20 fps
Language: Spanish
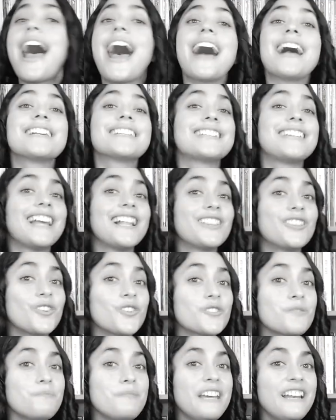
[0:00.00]
Hacia el
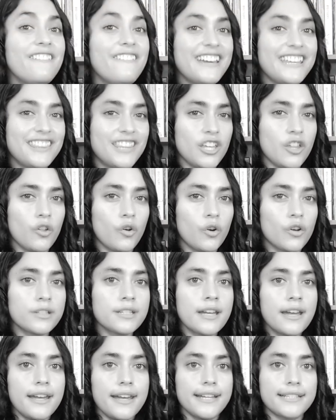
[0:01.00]

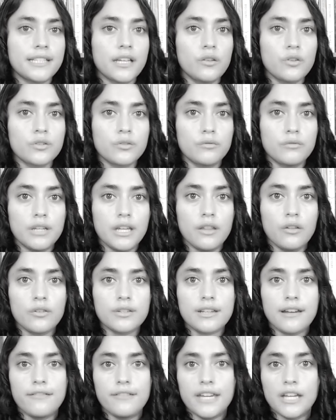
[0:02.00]
2022, Estados
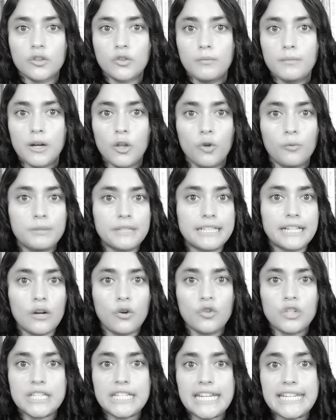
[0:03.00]
Unidos había tomado plena
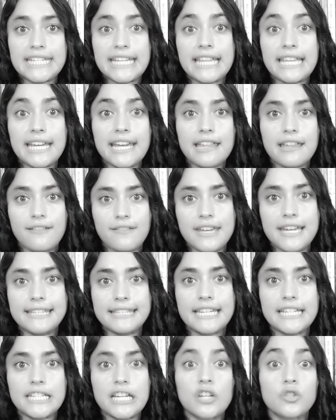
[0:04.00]
conciencia de que debía
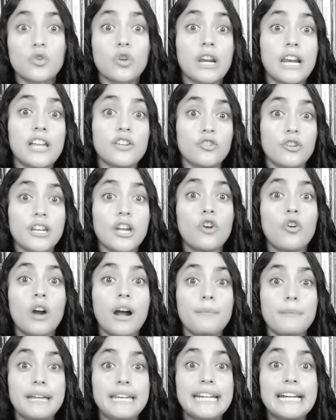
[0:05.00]
estrechar sus relaciones
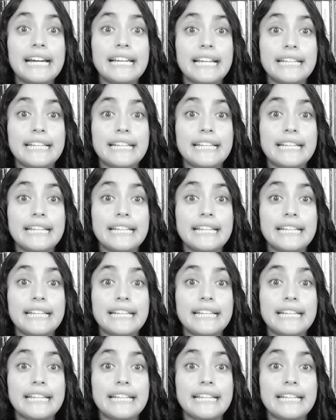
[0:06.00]
con América